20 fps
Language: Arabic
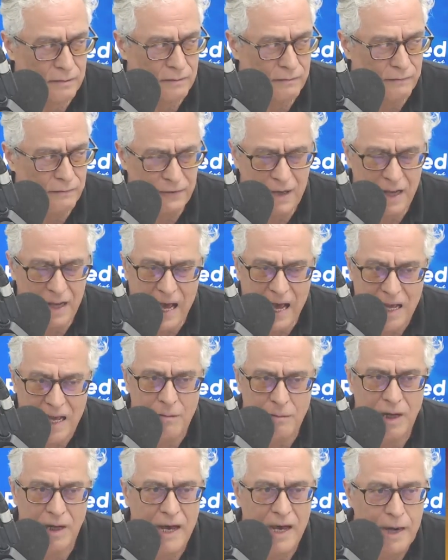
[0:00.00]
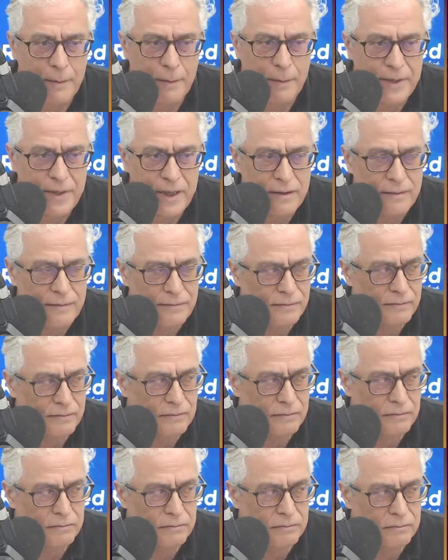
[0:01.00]
في العالم الغربي
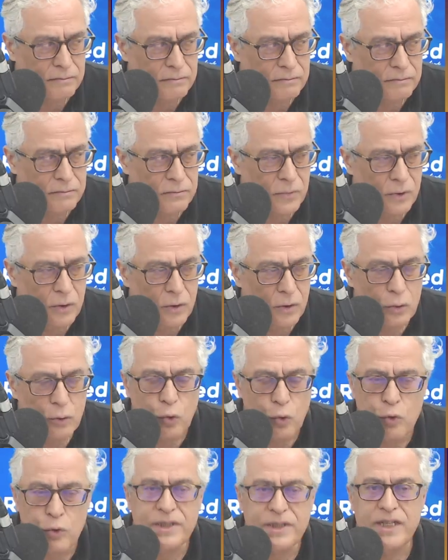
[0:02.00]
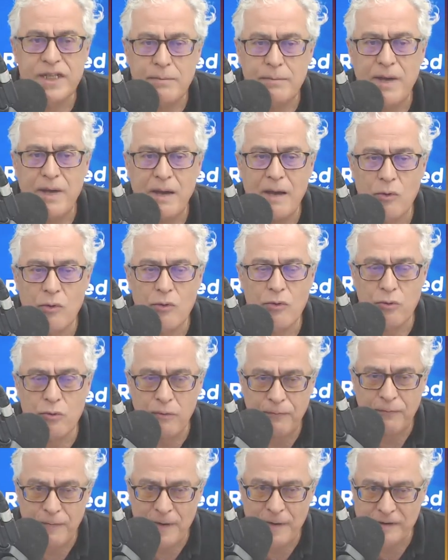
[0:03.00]
كسب منذ
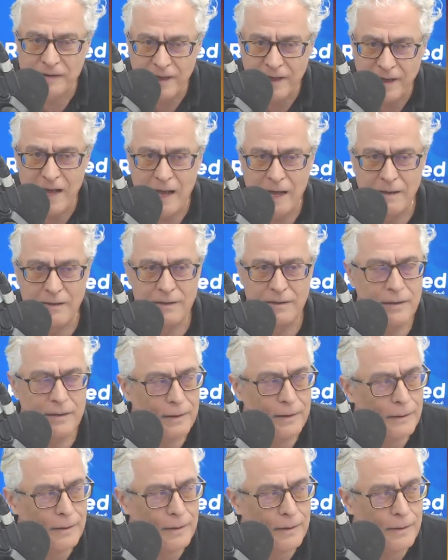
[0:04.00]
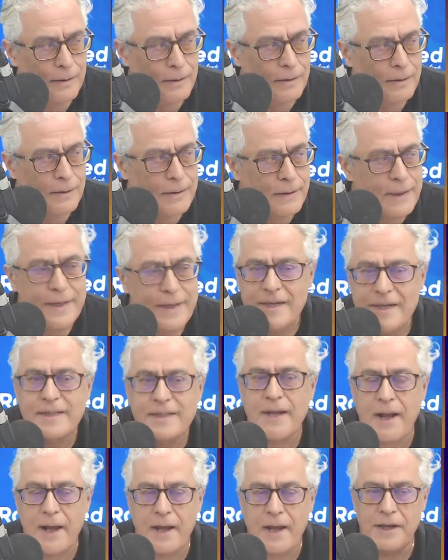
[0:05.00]
فترة
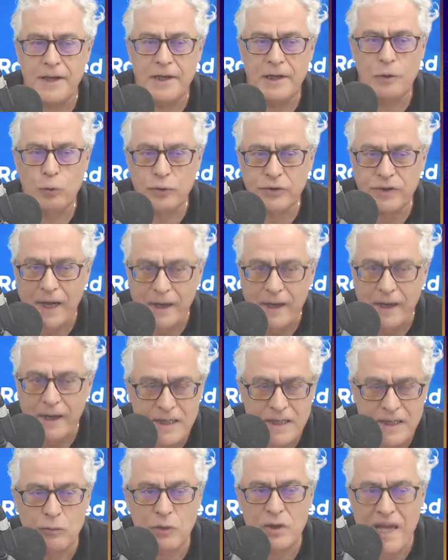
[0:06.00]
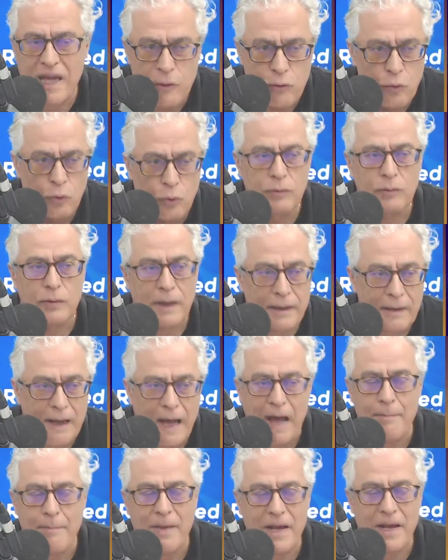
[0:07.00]
لإسرائيل وتقديم لأنه
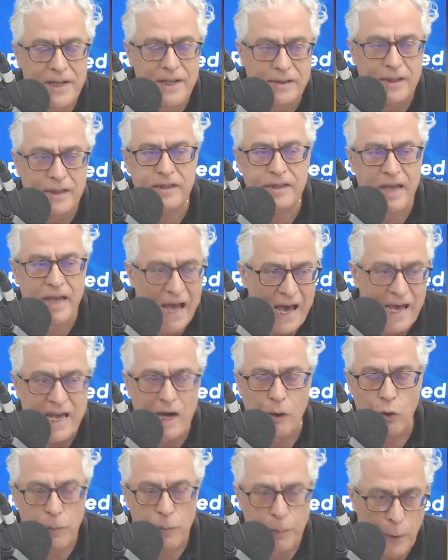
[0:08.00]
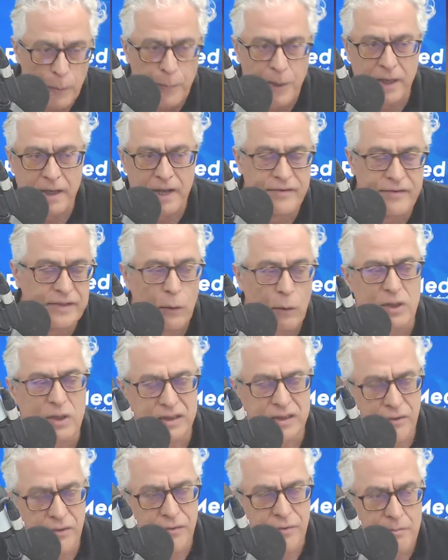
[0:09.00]
عملية الدعاية والبروباغندا
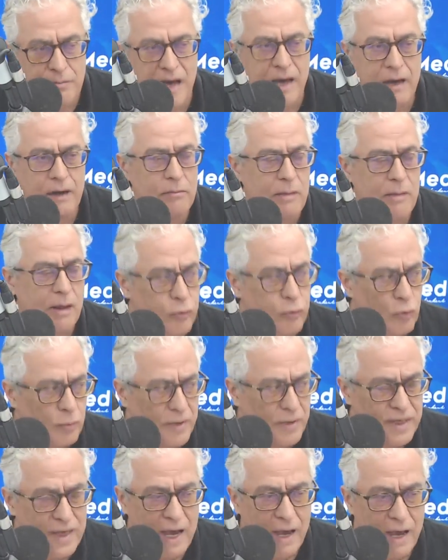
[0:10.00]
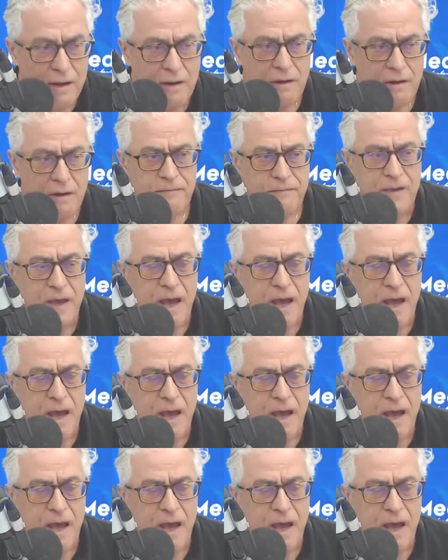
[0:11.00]
واستثمار المظلومية في